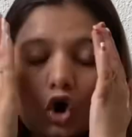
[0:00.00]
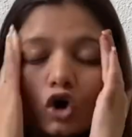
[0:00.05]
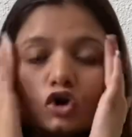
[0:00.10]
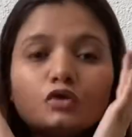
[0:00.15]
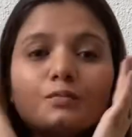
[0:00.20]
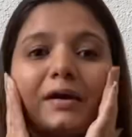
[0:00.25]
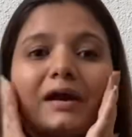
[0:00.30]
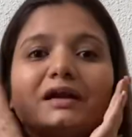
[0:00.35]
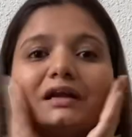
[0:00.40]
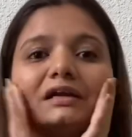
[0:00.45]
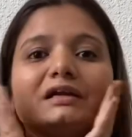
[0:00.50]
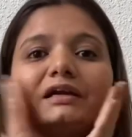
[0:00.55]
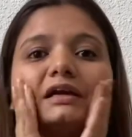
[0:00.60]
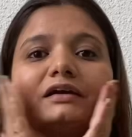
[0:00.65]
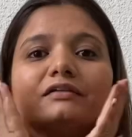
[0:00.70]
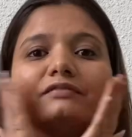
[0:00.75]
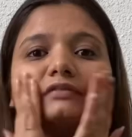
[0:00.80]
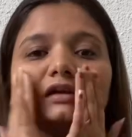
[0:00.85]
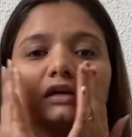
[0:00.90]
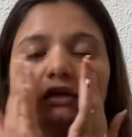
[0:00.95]
ऑटोमेटिकली
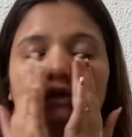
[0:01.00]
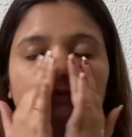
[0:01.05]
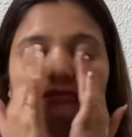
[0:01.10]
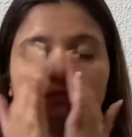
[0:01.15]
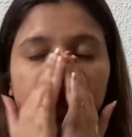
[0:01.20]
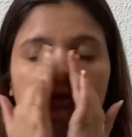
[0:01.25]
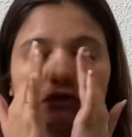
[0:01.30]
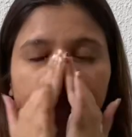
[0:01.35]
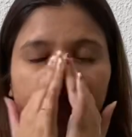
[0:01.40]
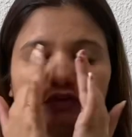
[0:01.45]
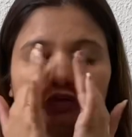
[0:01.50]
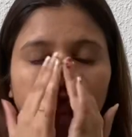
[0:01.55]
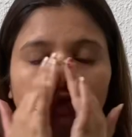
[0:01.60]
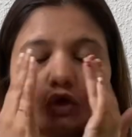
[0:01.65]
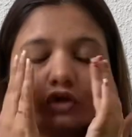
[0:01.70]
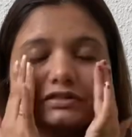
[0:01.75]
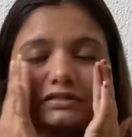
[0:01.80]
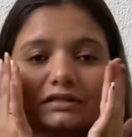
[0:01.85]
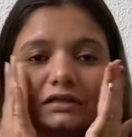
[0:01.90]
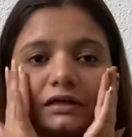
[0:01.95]
इट विल ऑब्जर्व टू
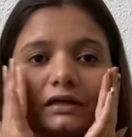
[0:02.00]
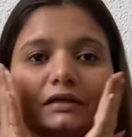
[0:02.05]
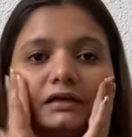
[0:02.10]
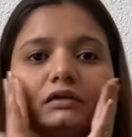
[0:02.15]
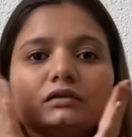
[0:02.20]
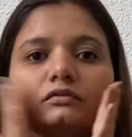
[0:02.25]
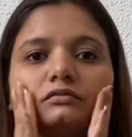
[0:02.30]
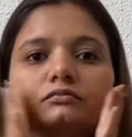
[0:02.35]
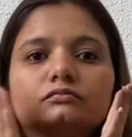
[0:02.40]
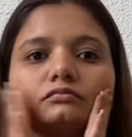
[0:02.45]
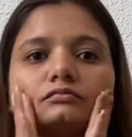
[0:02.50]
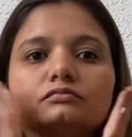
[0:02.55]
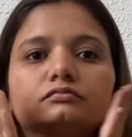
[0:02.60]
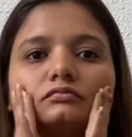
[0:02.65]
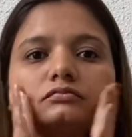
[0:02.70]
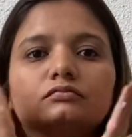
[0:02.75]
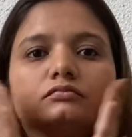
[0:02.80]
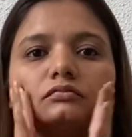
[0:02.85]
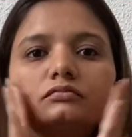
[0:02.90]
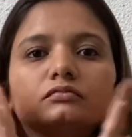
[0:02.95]
योर स्किन
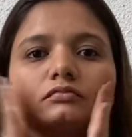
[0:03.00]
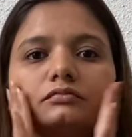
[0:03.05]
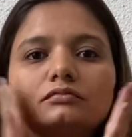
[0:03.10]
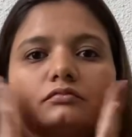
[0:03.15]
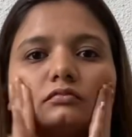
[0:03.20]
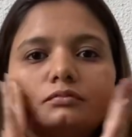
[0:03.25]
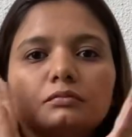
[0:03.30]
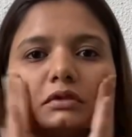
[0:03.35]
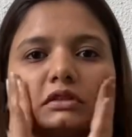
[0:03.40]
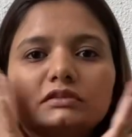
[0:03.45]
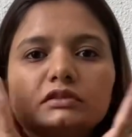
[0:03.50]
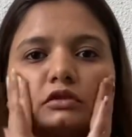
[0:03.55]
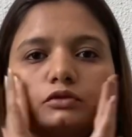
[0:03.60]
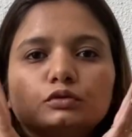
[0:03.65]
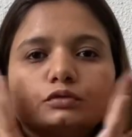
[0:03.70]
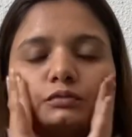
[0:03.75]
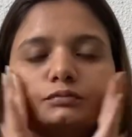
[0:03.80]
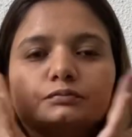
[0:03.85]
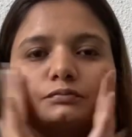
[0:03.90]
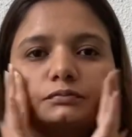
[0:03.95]

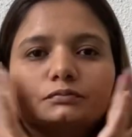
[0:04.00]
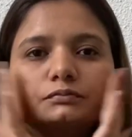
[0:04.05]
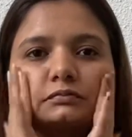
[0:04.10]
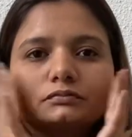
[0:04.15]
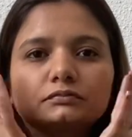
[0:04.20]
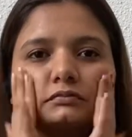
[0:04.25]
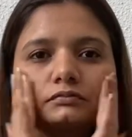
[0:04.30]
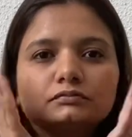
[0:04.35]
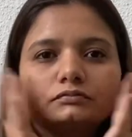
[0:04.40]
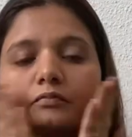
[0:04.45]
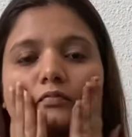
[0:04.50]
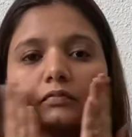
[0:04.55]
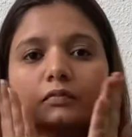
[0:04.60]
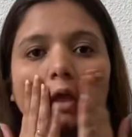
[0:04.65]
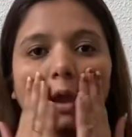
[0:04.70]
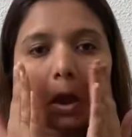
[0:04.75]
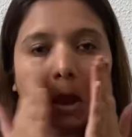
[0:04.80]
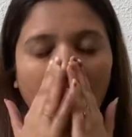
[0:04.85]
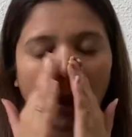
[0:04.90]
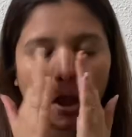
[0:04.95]
करो
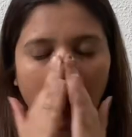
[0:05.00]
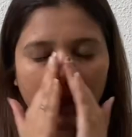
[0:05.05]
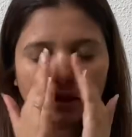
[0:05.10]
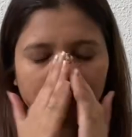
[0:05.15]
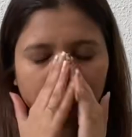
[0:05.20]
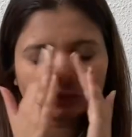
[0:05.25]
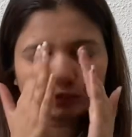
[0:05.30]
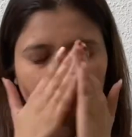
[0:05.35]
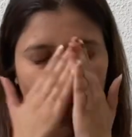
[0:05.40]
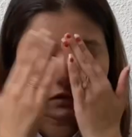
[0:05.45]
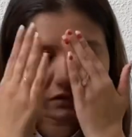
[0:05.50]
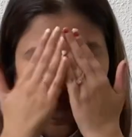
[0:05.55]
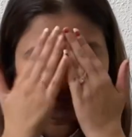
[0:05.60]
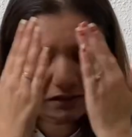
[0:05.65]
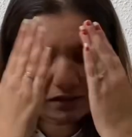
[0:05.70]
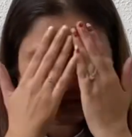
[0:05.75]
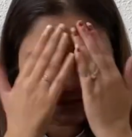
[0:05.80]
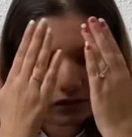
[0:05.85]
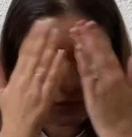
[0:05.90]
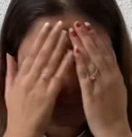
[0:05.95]
तो ये
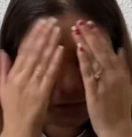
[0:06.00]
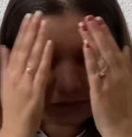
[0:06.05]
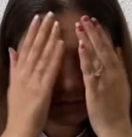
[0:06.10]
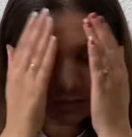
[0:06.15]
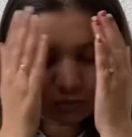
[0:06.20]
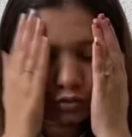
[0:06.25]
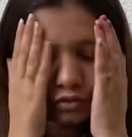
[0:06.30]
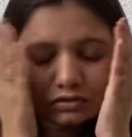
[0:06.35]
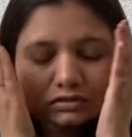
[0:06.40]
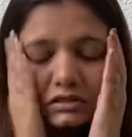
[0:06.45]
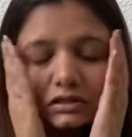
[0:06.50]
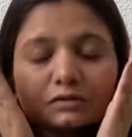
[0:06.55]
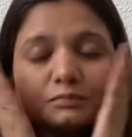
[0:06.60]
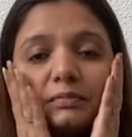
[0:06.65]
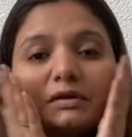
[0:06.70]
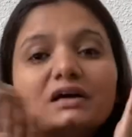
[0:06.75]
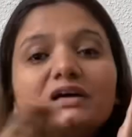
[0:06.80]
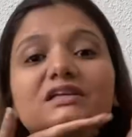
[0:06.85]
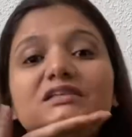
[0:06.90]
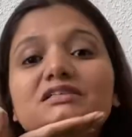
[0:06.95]
देखिए मैंने इसको स्किन
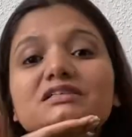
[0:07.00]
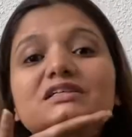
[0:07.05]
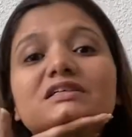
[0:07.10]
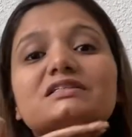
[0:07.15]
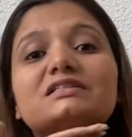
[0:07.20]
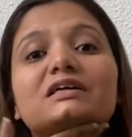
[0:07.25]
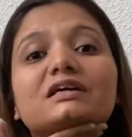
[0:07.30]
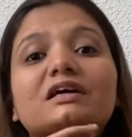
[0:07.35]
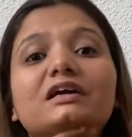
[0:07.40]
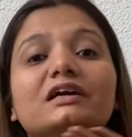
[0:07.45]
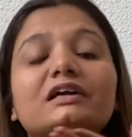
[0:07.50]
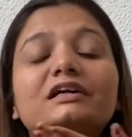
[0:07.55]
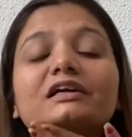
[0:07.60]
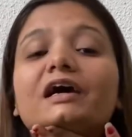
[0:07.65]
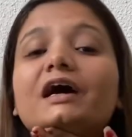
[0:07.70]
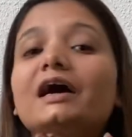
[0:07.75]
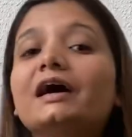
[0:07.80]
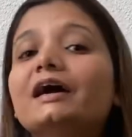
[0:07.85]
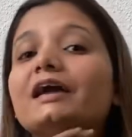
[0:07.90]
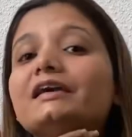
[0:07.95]
पे अच्छे से कर
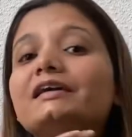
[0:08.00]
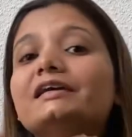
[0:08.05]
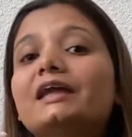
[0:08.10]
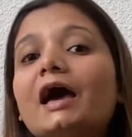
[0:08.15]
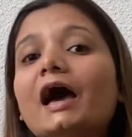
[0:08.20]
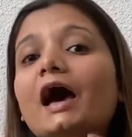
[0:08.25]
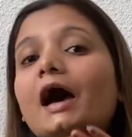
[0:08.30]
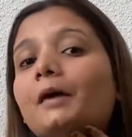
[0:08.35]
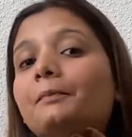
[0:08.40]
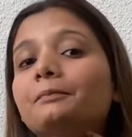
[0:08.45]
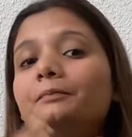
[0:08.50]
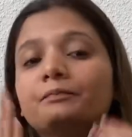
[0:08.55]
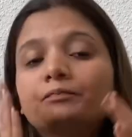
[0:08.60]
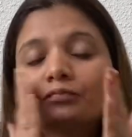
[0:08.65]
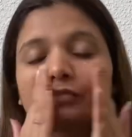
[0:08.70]
लिया है टैप